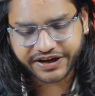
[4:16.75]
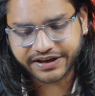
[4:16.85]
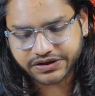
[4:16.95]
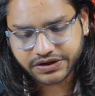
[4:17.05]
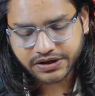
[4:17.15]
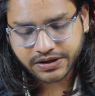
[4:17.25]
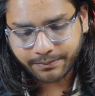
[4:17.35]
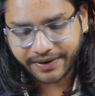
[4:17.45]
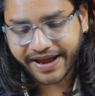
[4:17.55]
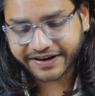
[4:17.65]
चेंज
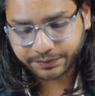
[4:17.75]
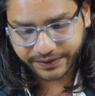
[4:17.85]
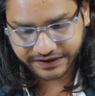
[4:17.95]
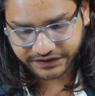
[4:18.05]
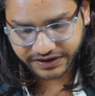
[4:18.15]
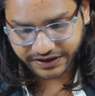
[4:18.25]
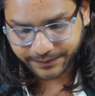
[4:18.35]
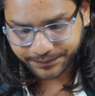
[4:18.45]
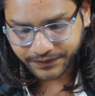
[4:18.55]
मैंने एक्सपीरियंस किया